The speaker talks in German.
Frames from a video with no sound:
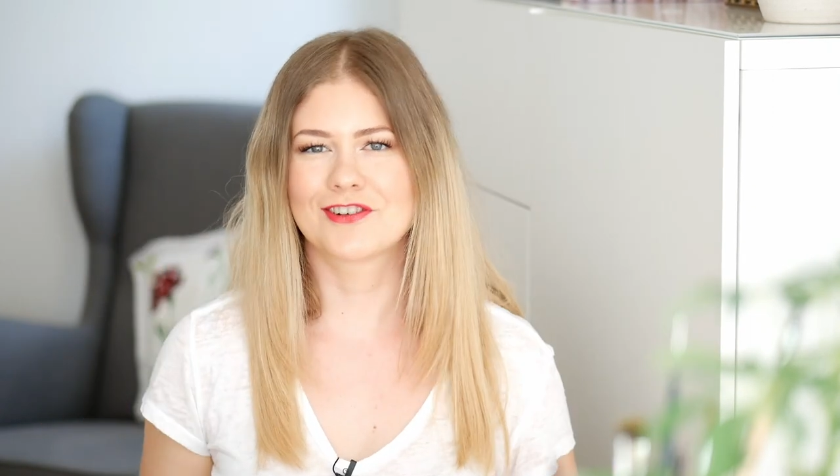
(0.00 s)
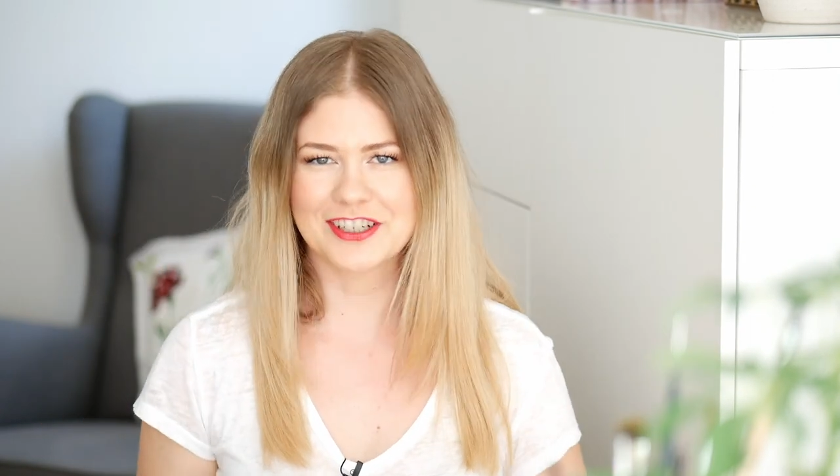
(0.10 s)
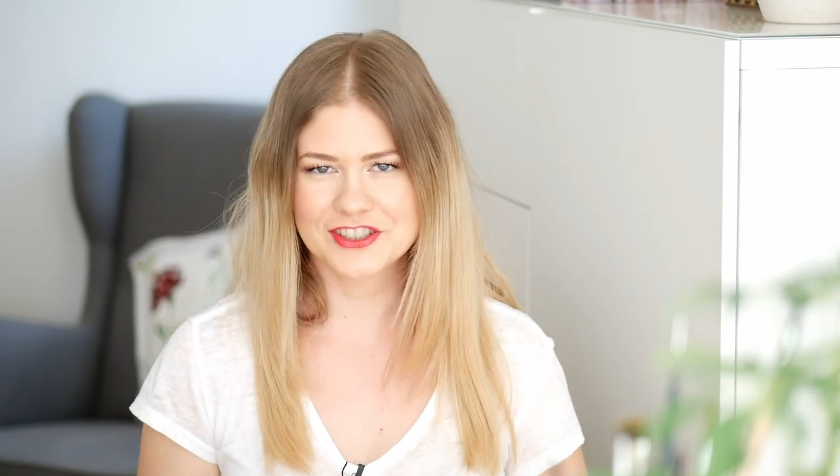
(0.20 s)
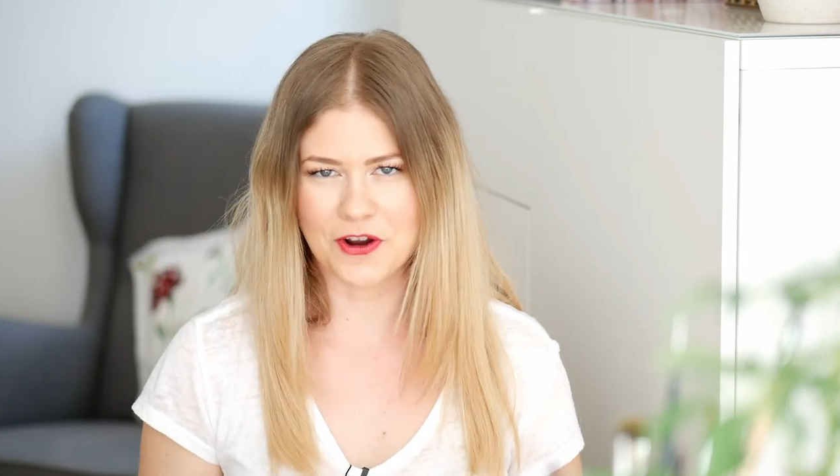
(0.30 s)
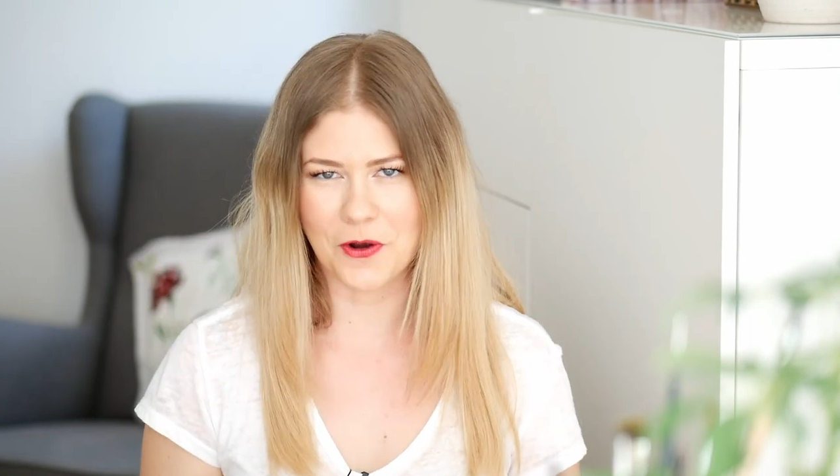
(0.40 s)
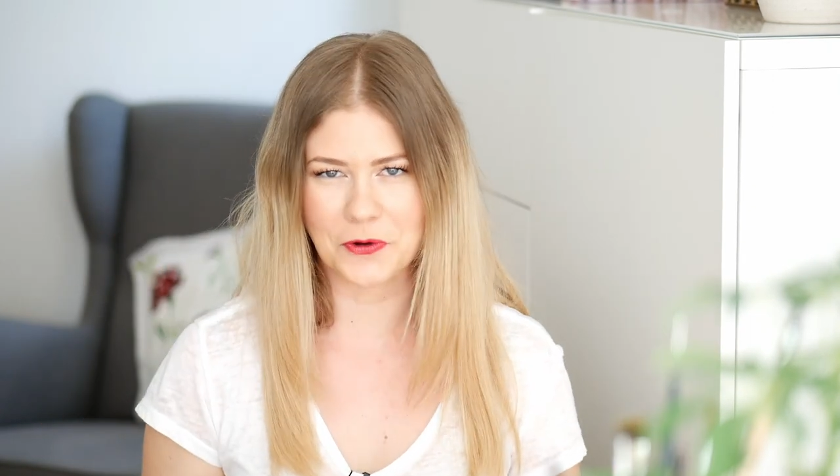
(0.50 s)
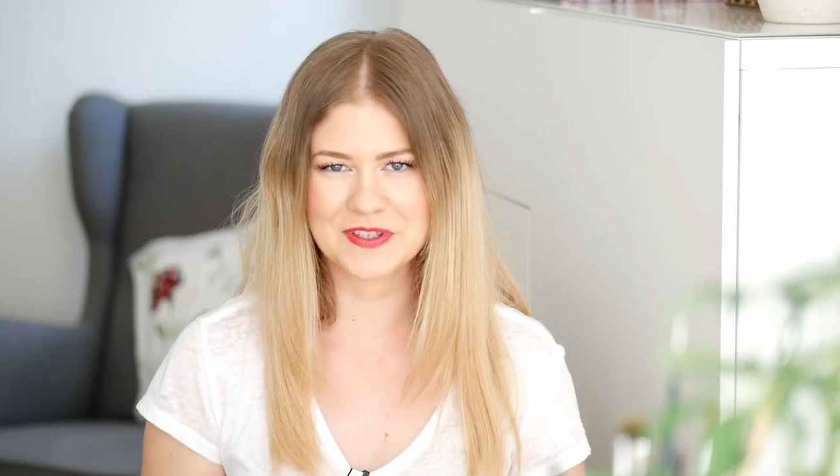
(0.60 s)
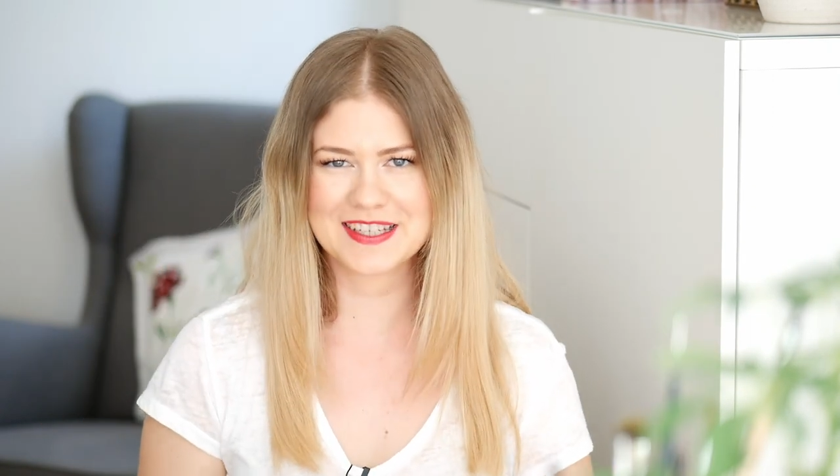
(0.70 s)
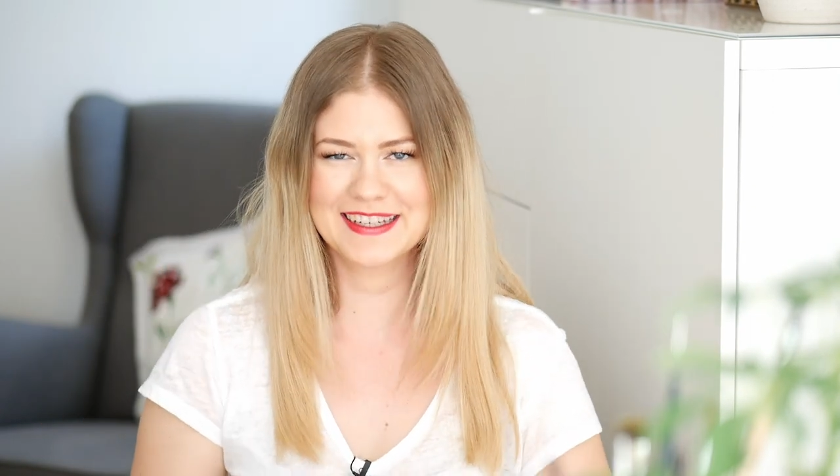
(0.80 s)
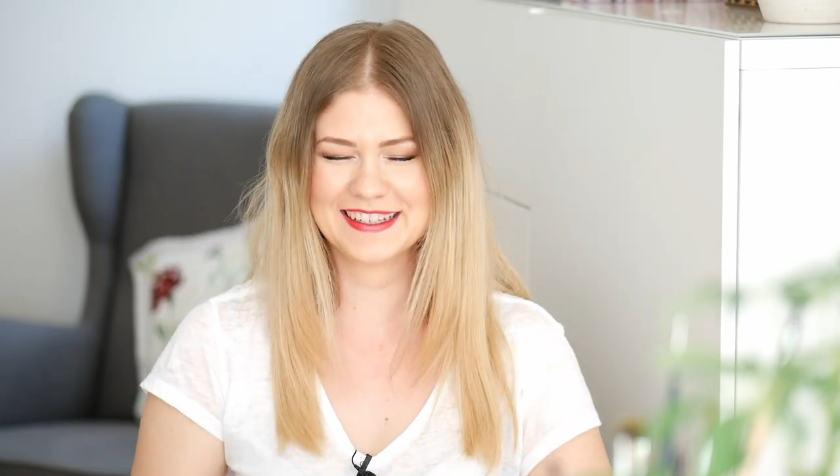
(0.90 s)

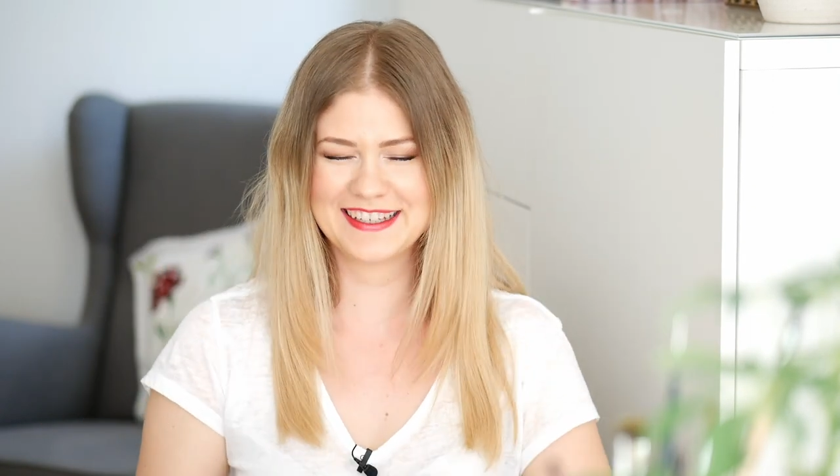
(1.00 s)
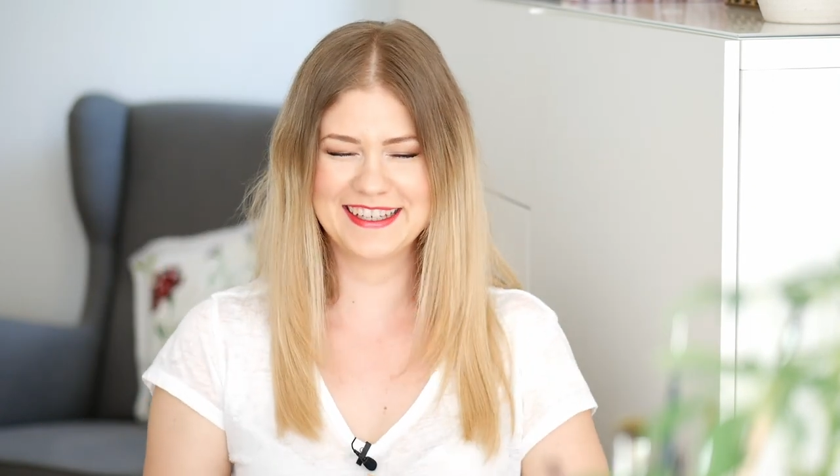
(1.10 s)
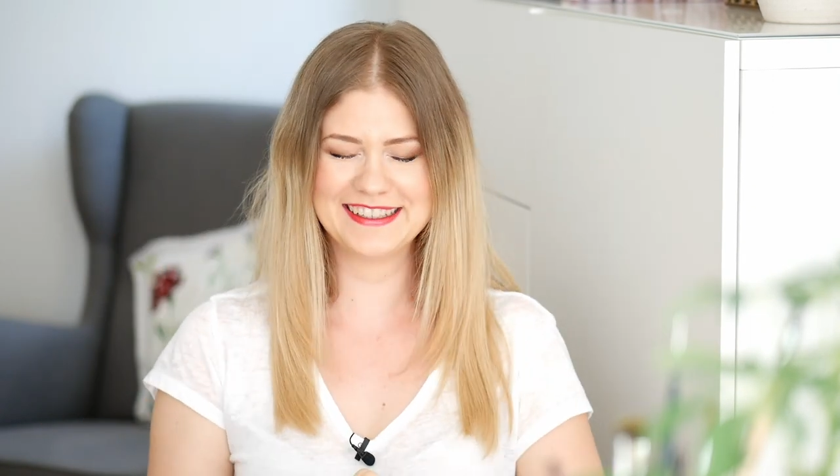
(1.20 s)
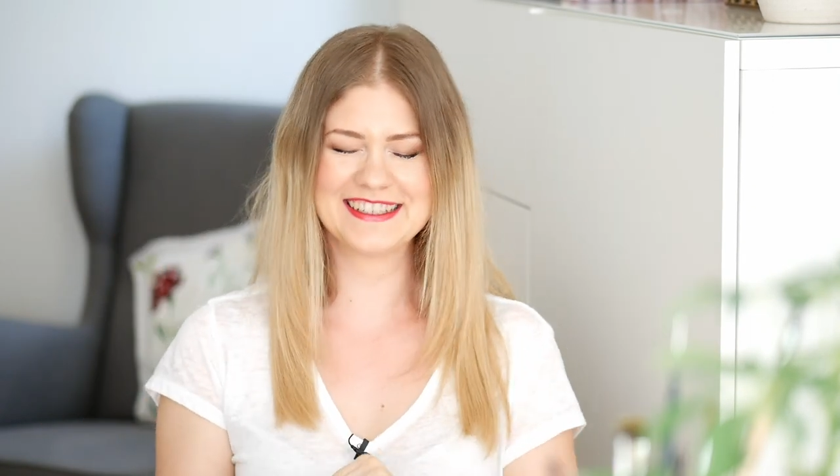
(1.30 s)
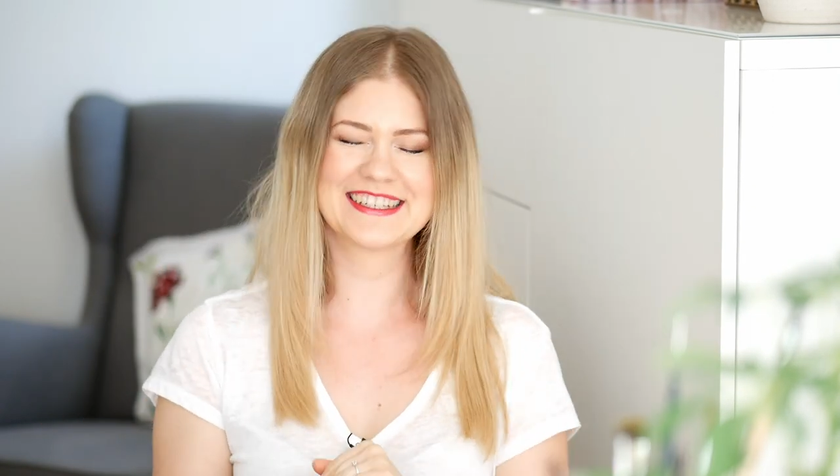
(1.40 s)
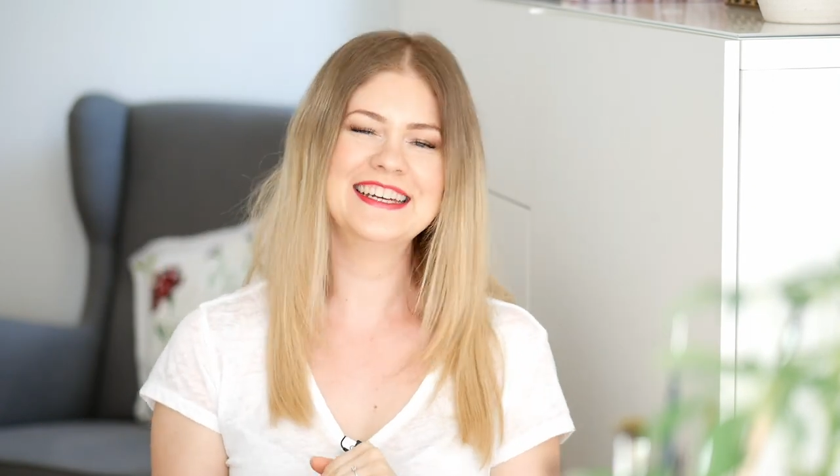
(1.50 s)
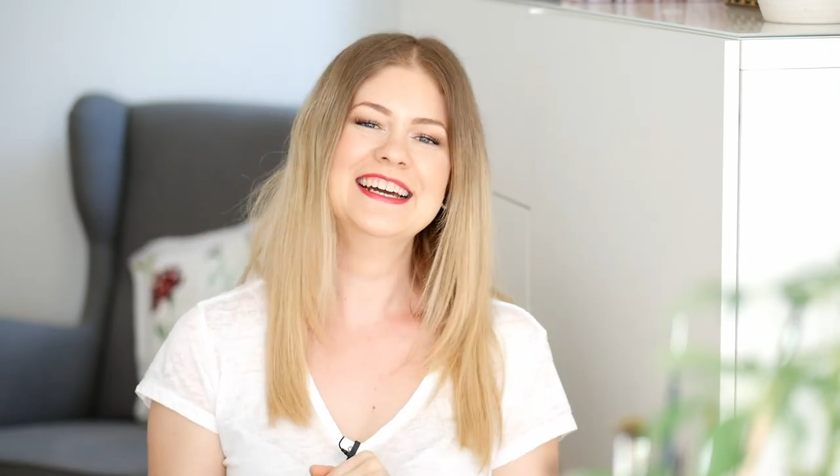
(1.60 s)
Trenchcoats entwickelt.